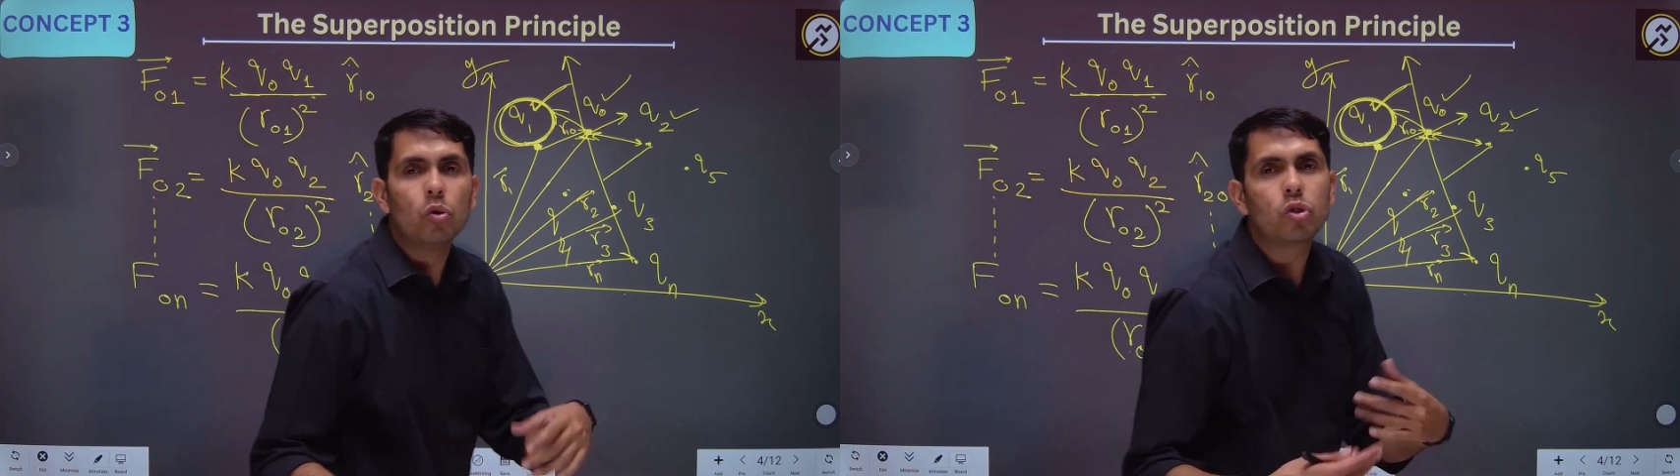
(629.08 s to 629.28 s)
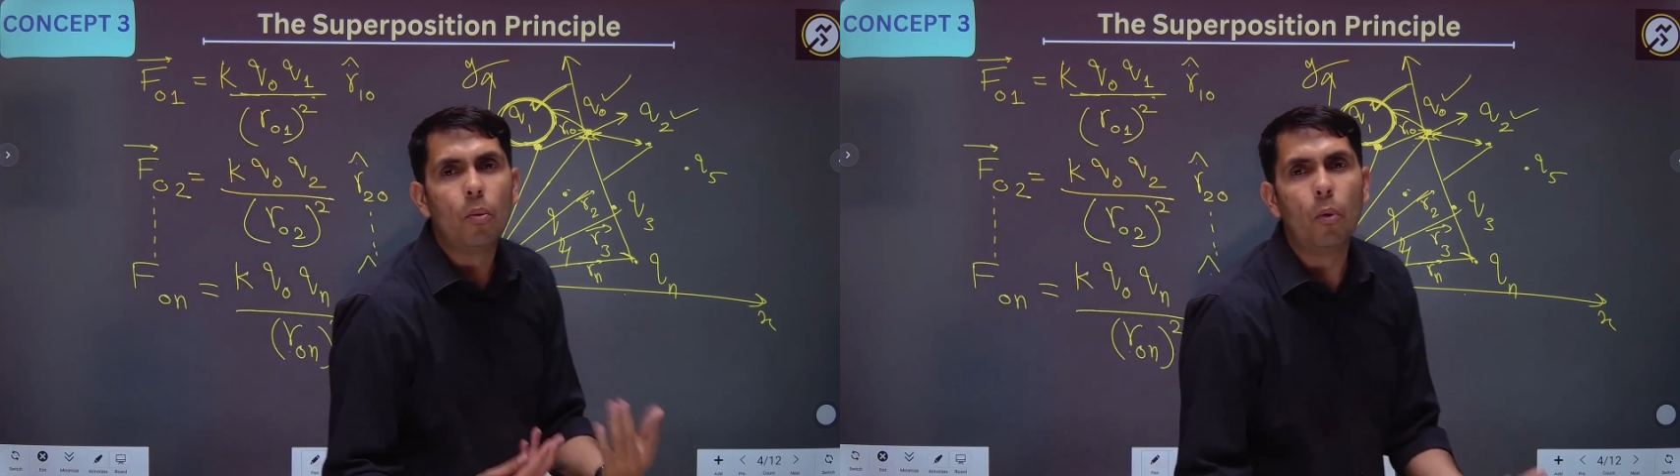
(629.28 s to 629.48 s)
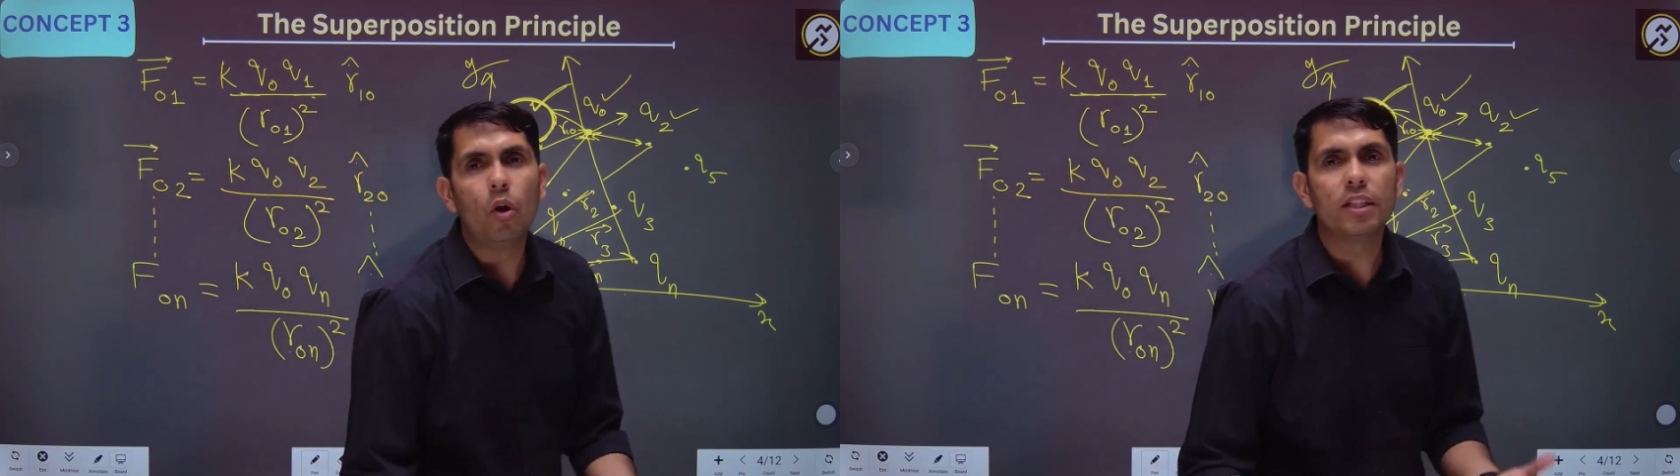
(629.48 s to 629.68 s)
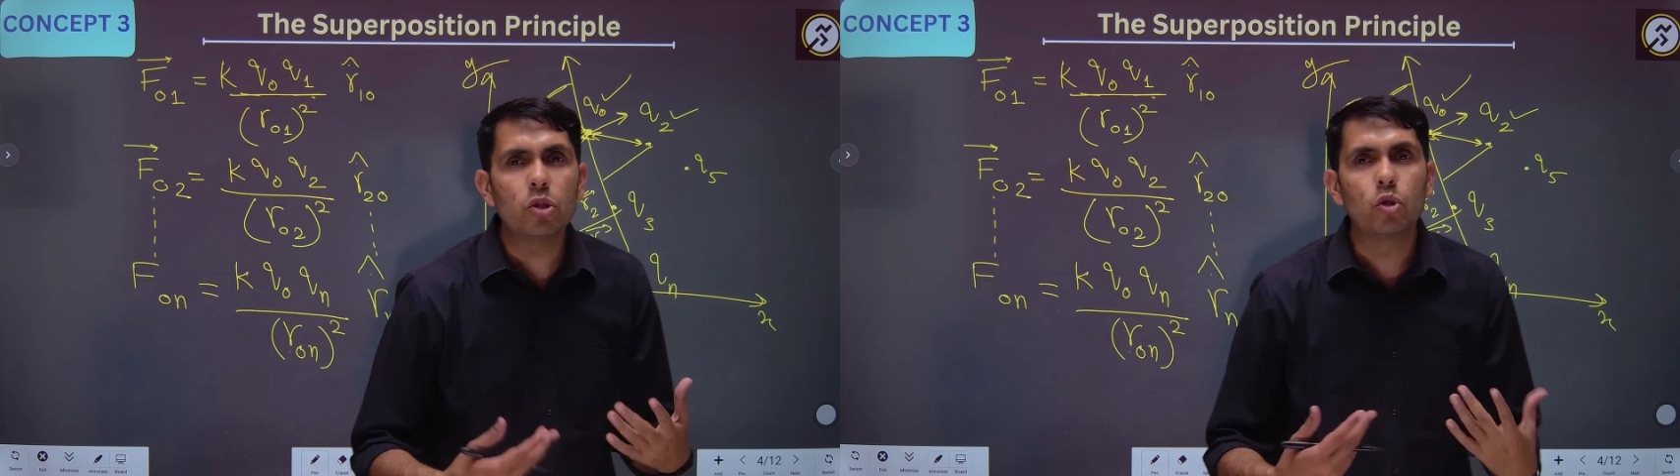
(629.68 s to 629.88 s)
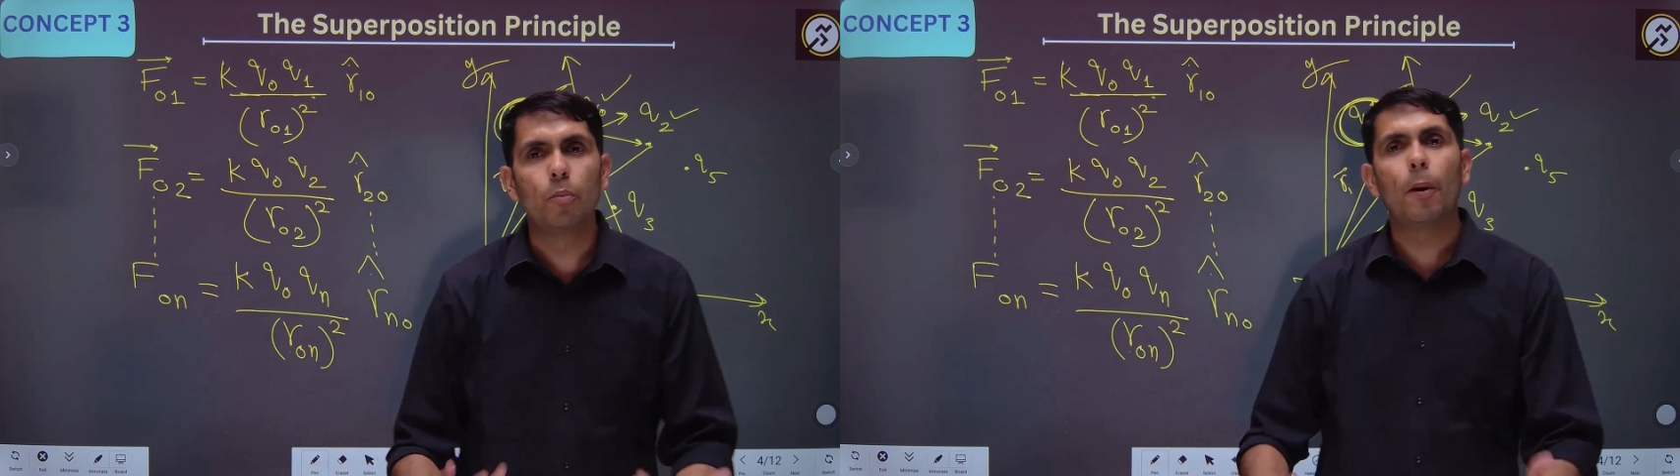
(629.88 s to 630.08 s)
उसको बोलते हैं
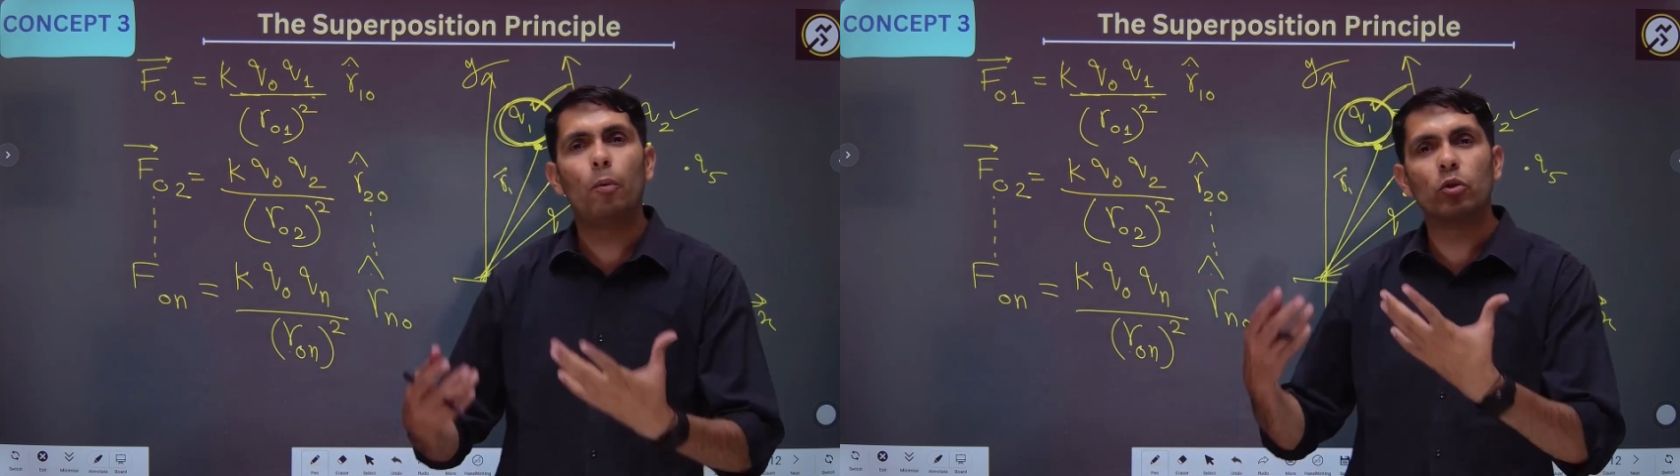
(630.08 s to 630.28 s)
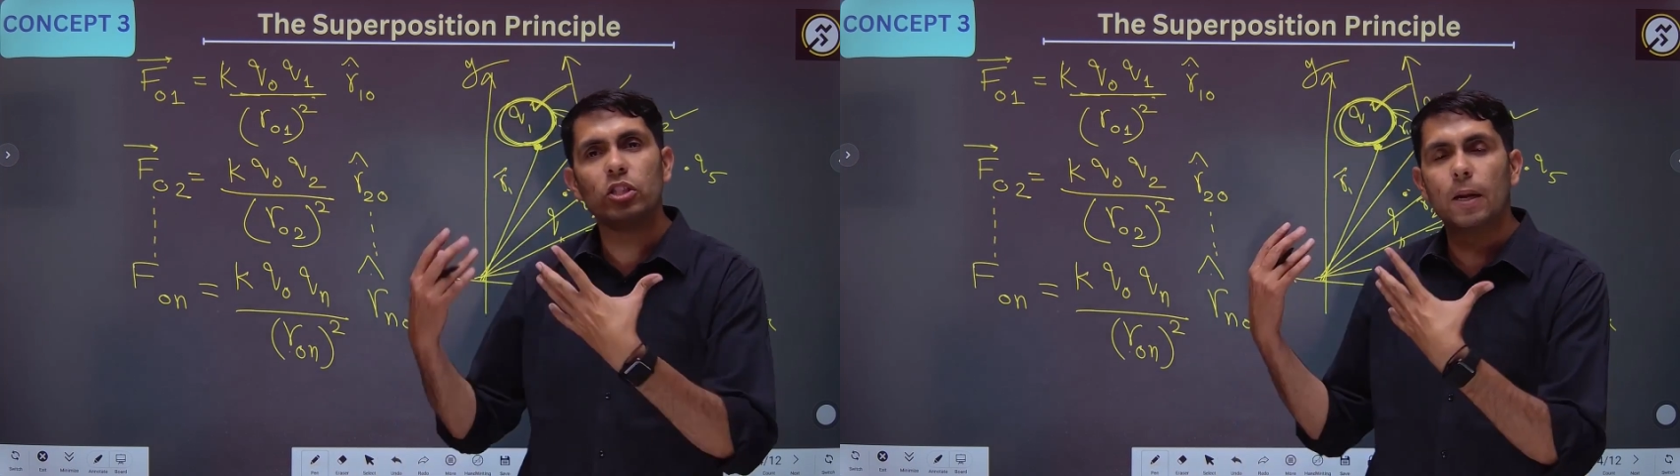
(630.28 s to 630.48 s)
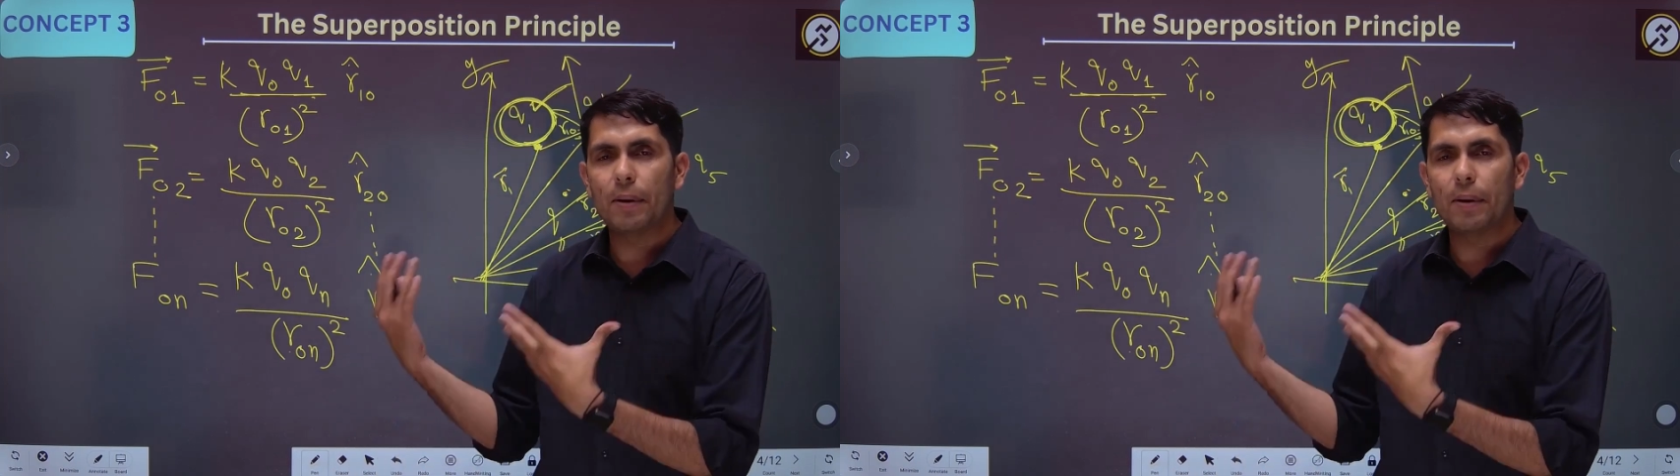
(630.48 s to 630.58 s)
सुपर पोजिशन